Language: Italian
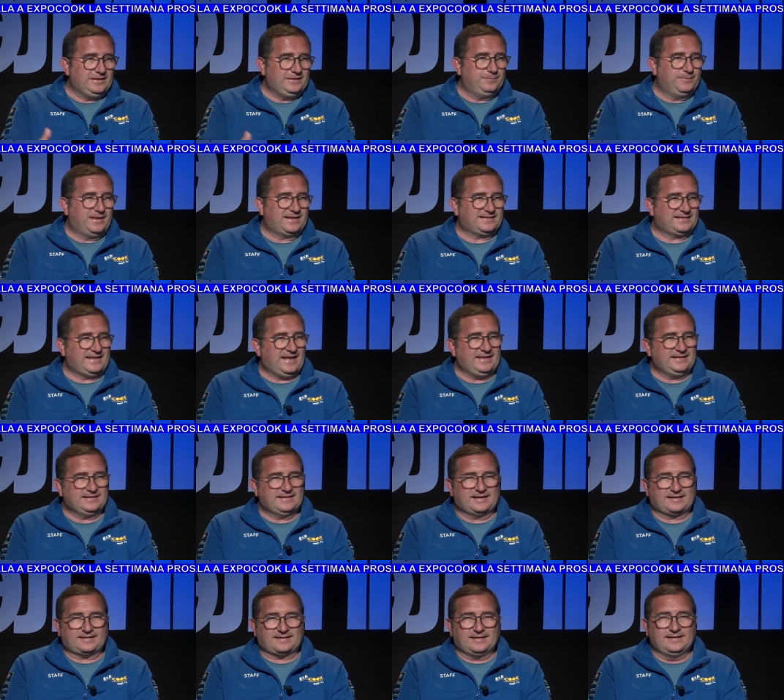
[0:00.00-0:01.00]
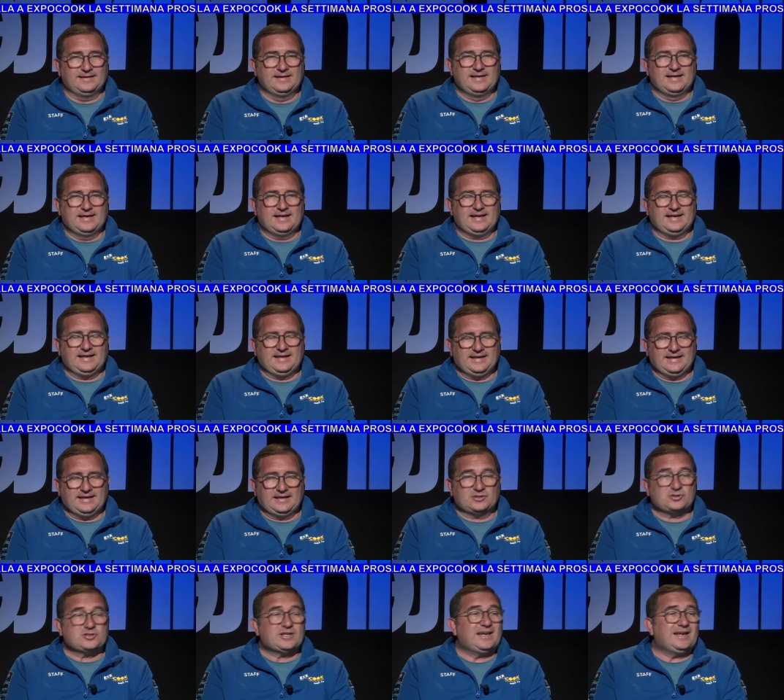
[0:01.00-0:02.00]
bartender,
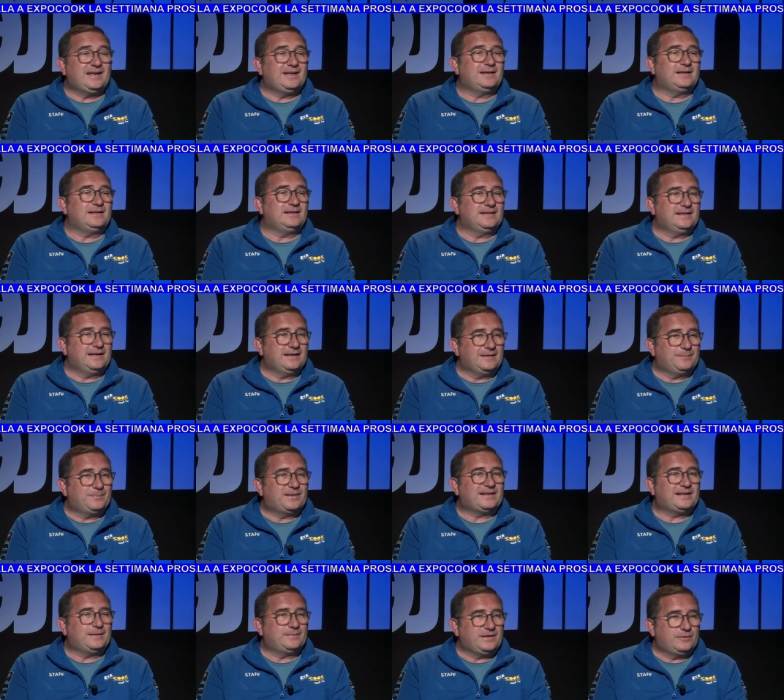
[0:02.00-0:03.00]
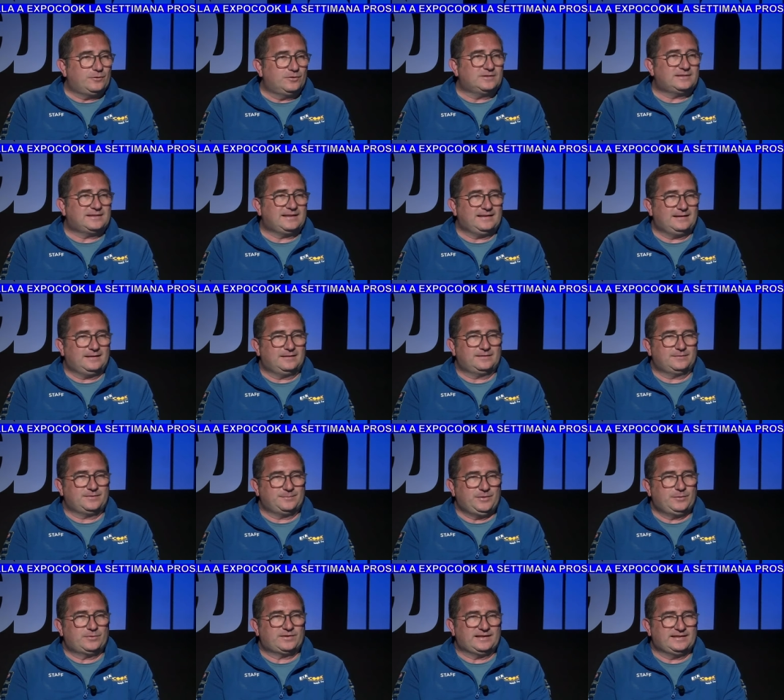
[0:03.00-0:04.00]
eh, il, per la prima volta
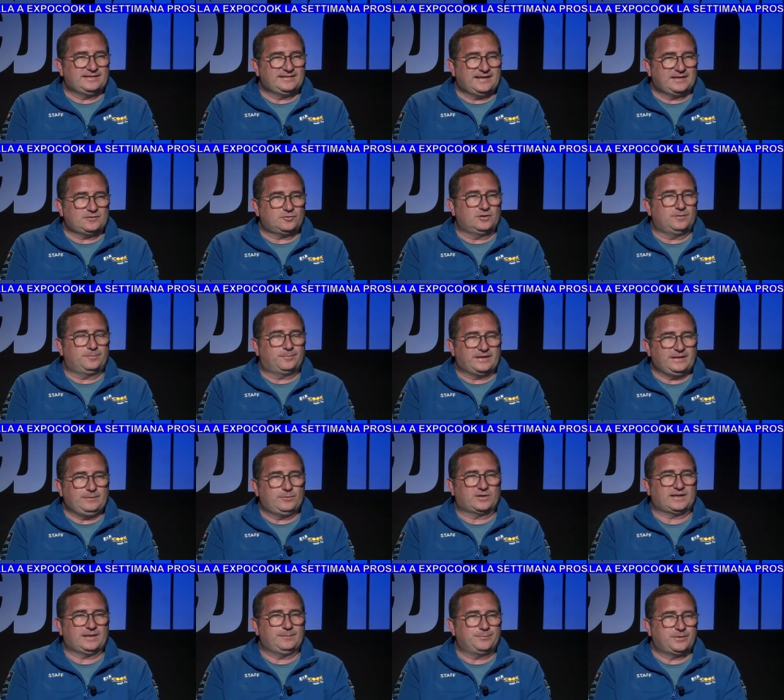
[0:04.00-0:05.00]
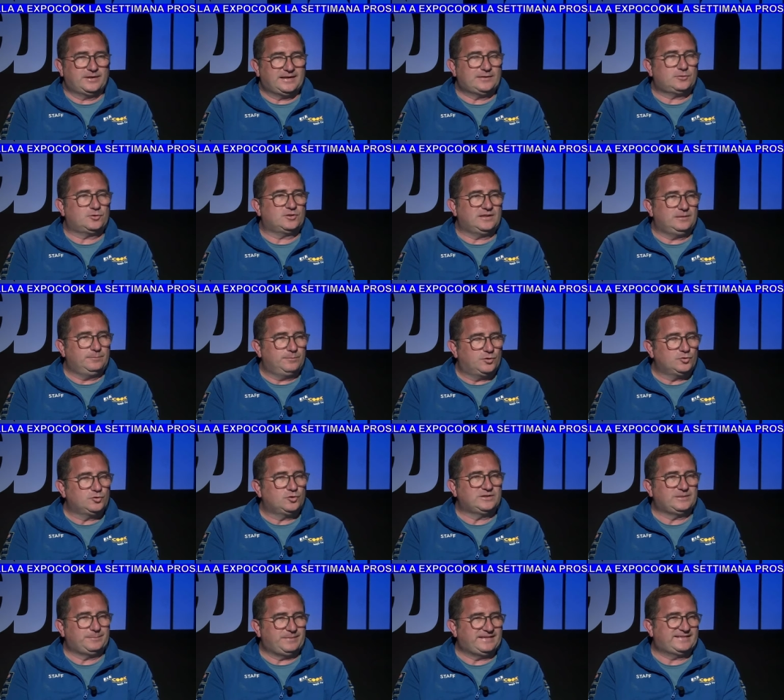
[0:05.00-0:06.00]
abbiamo realizzato il primo campionato del mondo
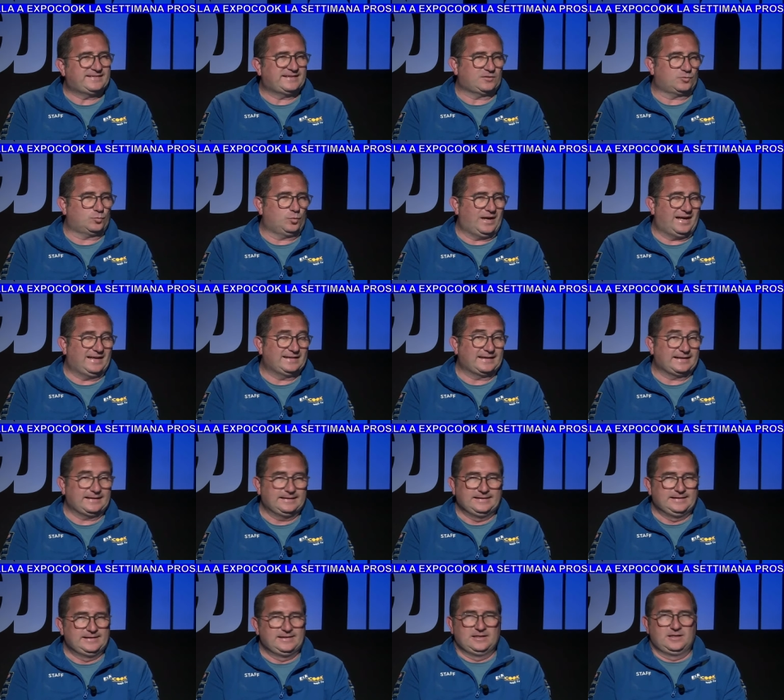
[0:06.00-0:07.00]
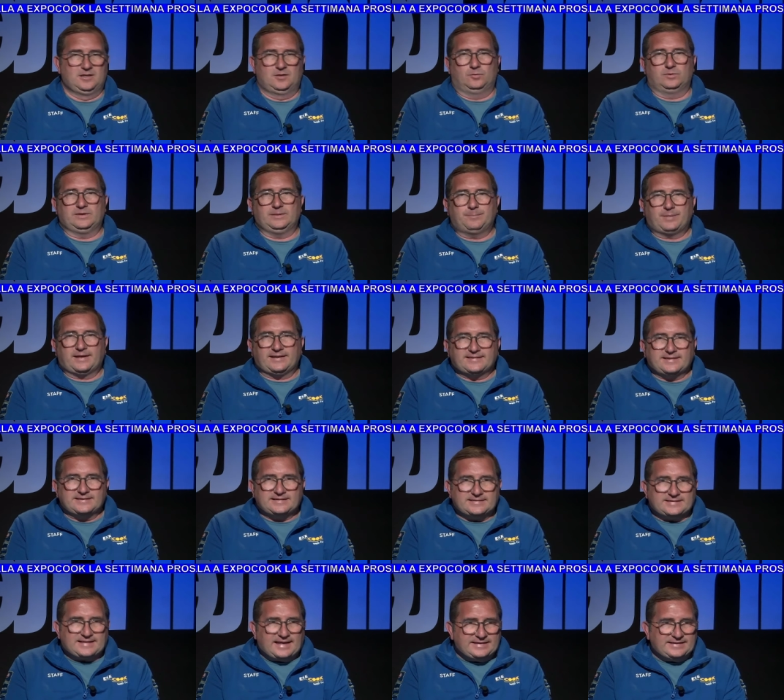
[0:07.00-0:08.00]
di pizza a squadre. Un'impresa
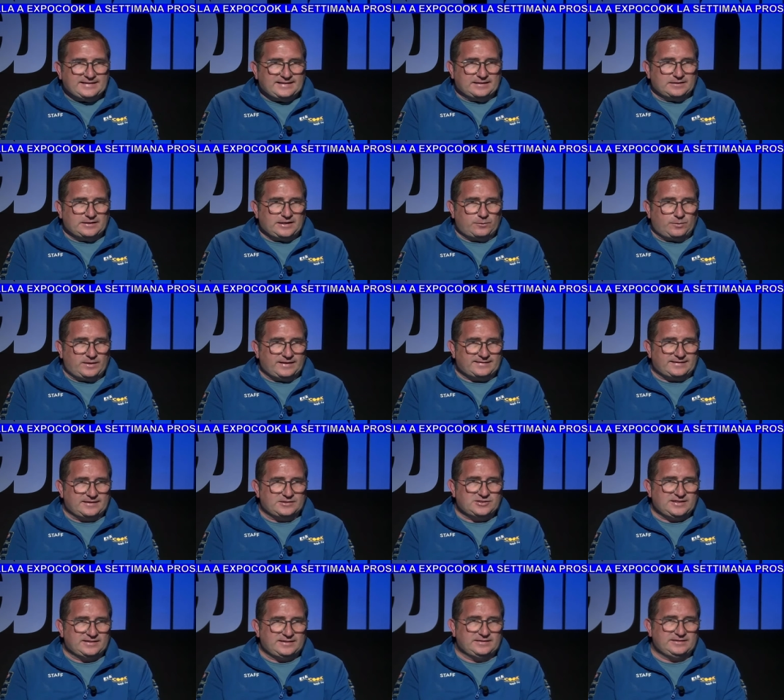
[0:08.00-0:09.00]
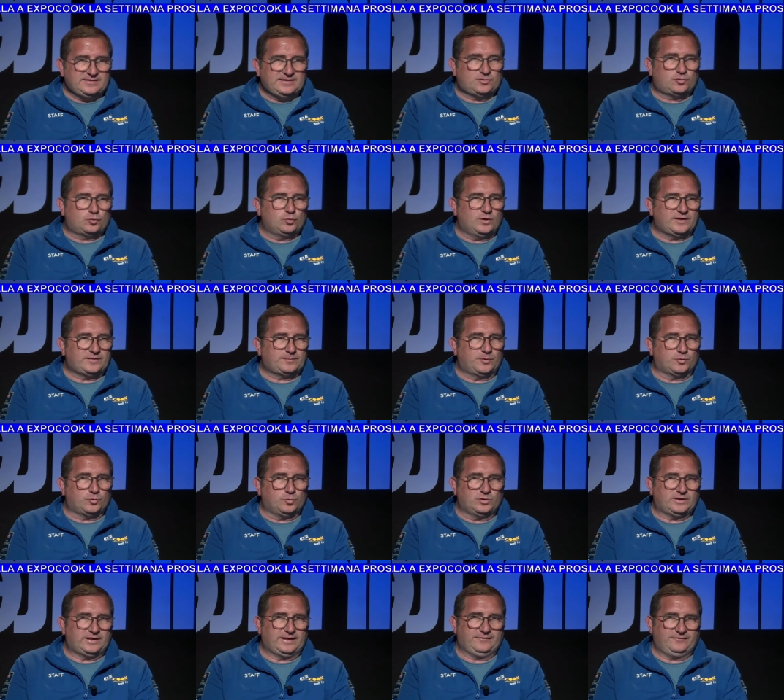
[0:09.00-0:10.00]
titanica anche questa, già di suo Expo
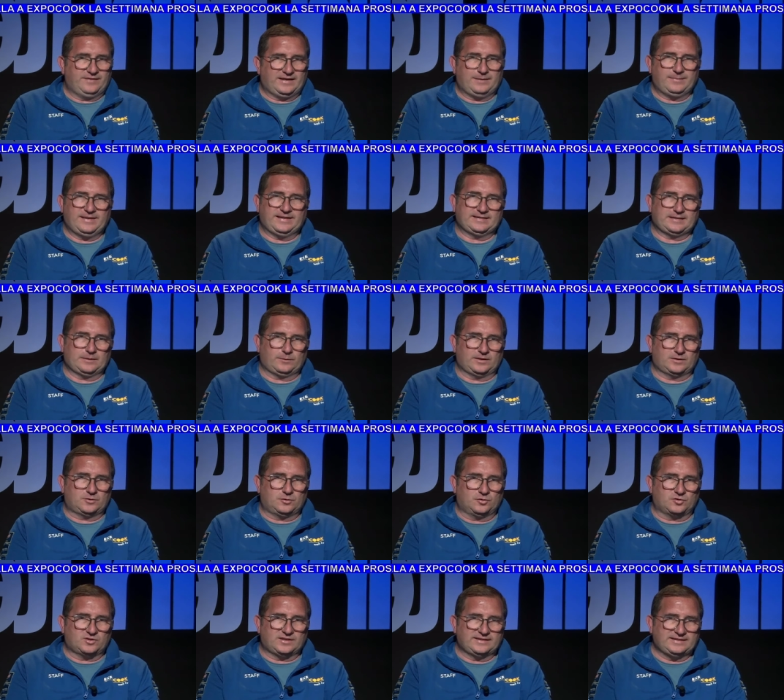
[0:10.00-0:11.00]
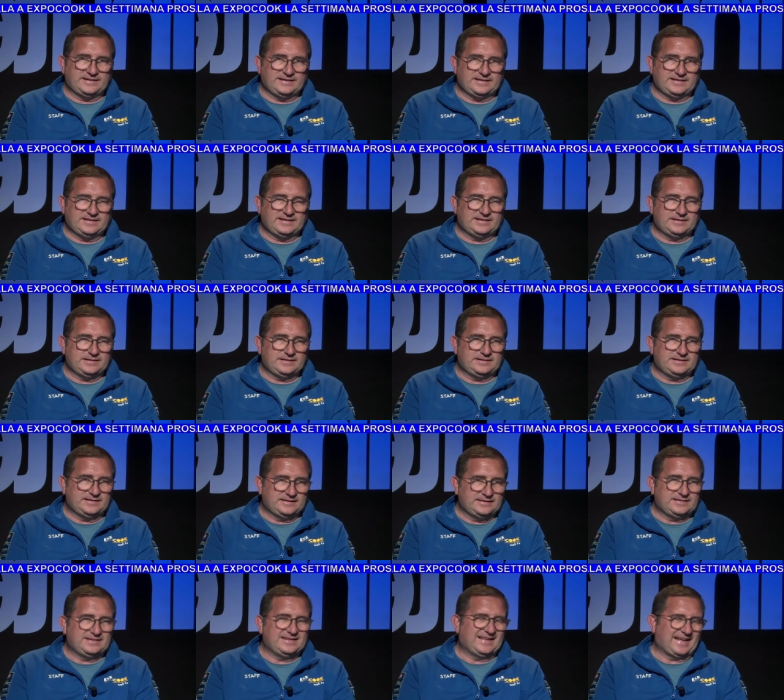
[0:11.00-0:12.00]
Cook è veramente qualcosa di, di,
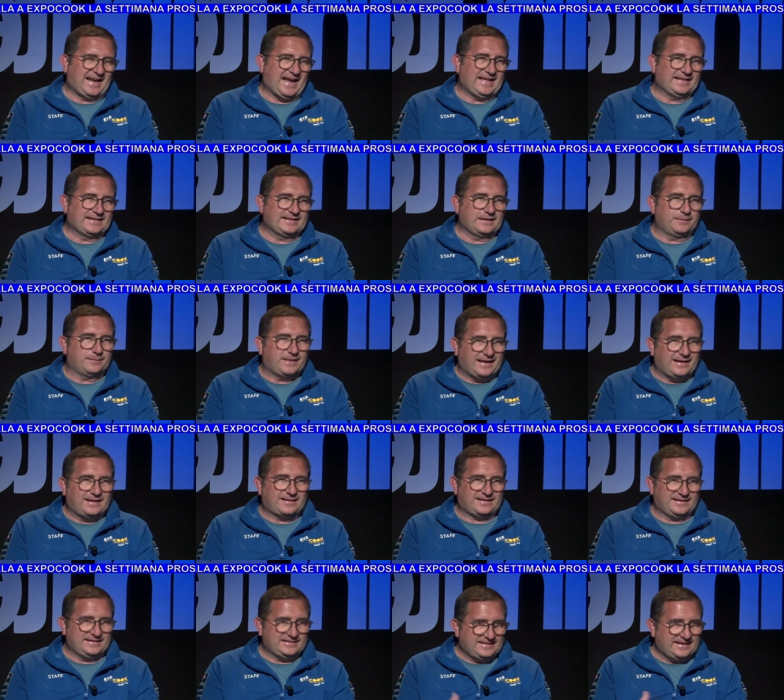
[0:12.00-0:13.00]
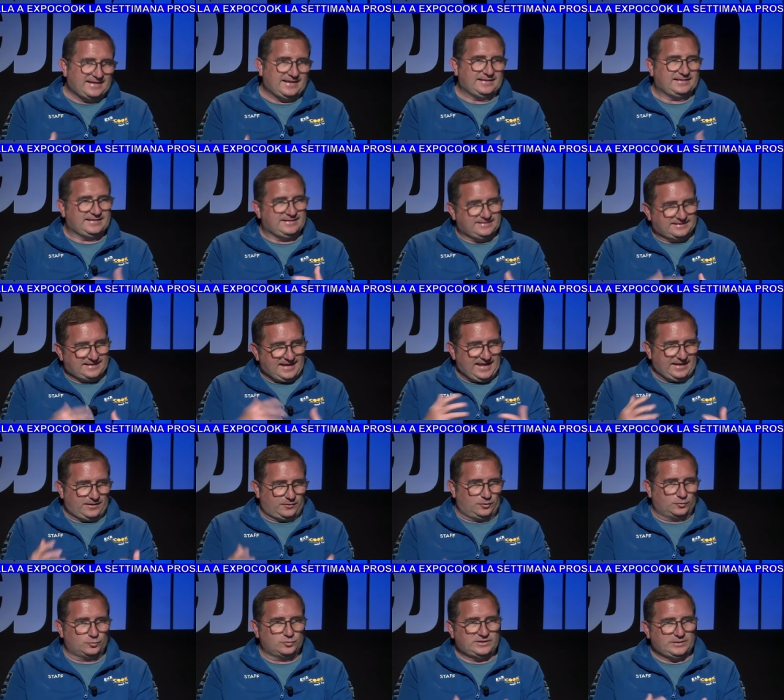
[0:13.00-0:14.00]
di, di grande, ma a realizzare
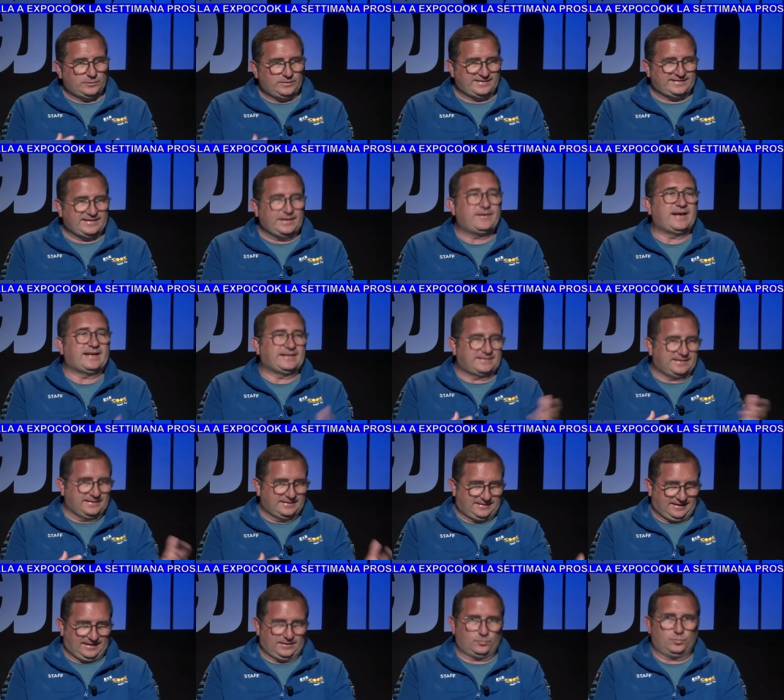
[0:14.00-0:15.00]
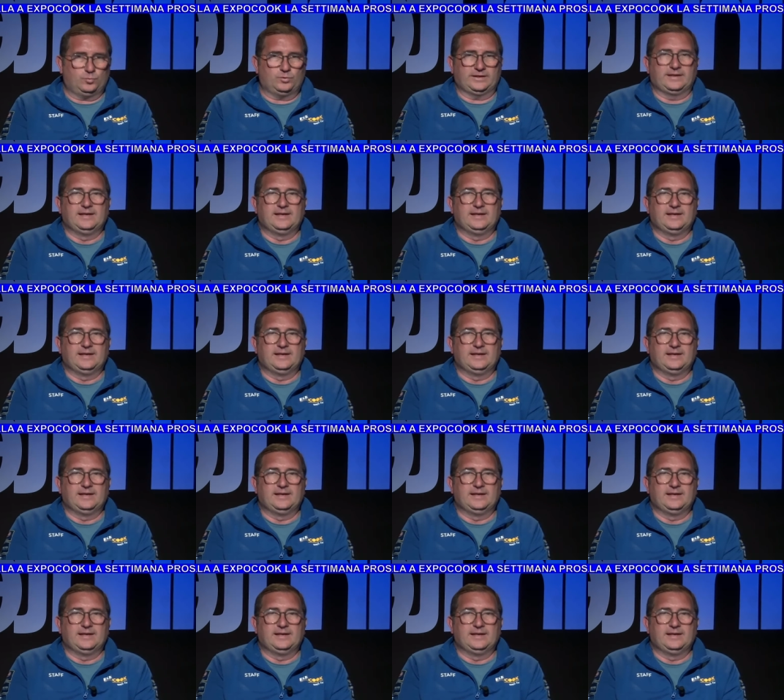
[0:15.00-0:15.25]
all'interno tutti questi eventi, tra cui